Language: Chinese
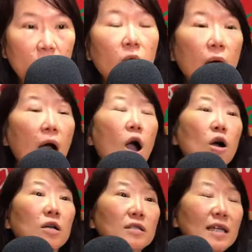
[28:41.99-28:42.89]
哦，好，
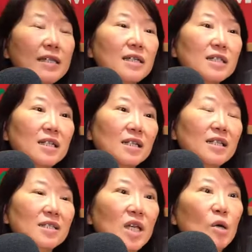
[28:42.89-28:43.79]
那一个蛤
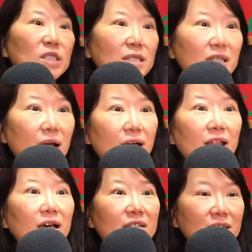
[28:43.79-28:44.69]
蜊炒香肠，好
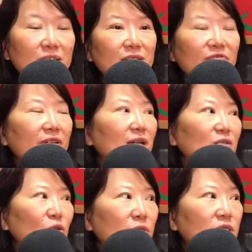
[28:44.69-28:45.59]
了，这个非
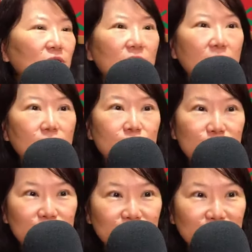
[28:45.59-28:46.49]
常重要，很妙好，